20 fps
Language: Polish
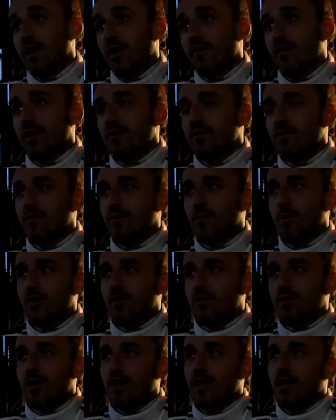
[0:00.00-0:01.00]
Jak w każdym
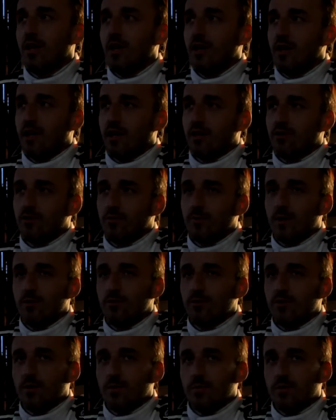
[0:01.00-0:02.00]
sporcie, jak ktoś ma
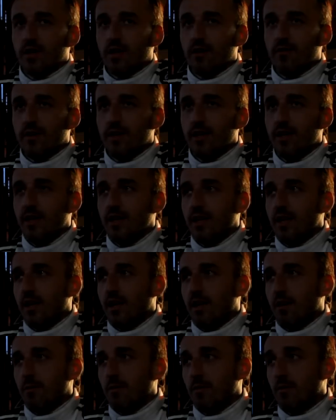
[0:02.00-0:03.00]
dłuższą przerwę,
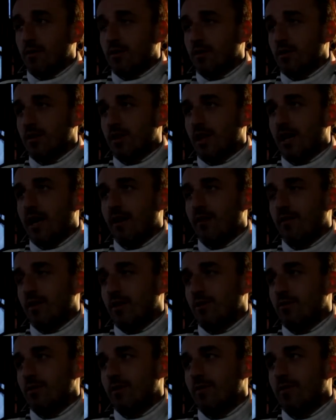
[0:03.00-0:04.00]
mimo to, że ra,
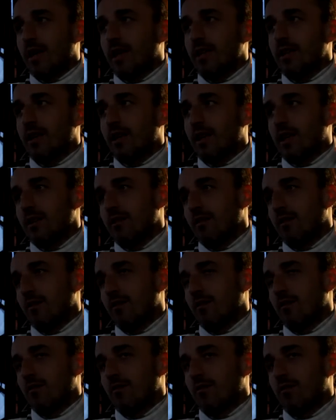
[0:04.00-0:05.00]
jeździłem w rajdach,
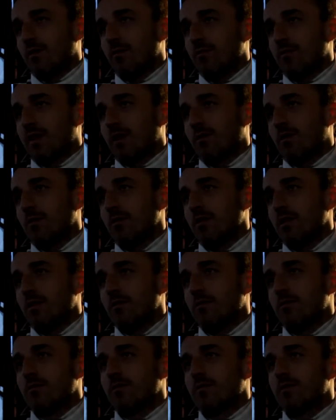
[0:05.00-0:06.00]
rajdy są całkiem
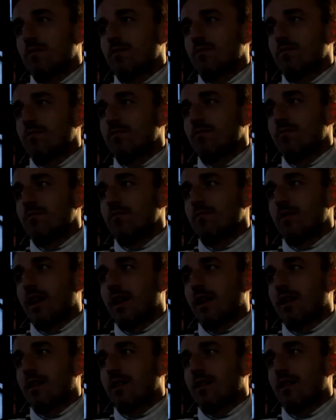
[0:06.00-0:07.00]
inną
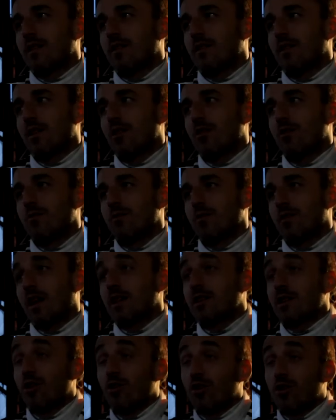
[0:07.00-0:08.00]
charakterystyką,
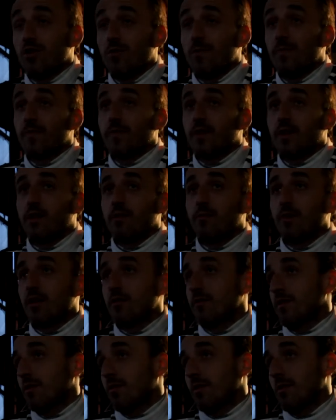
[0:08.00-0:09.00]
kategorią i
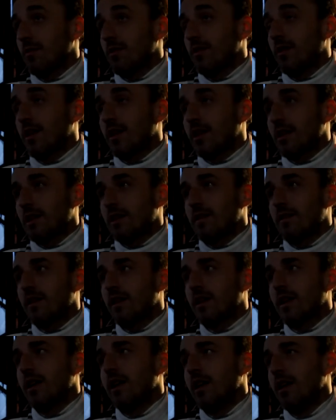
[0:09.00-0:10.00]
mają całkiem inną
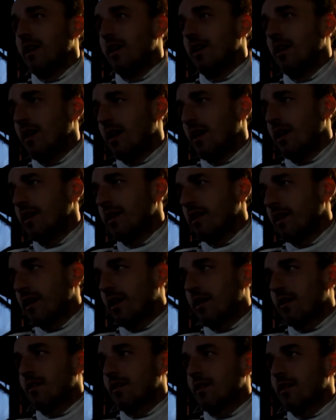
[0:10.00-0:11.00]
charakterystykę, ale
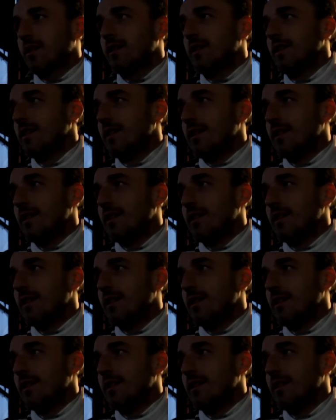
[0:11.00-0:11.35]
jednak e, e,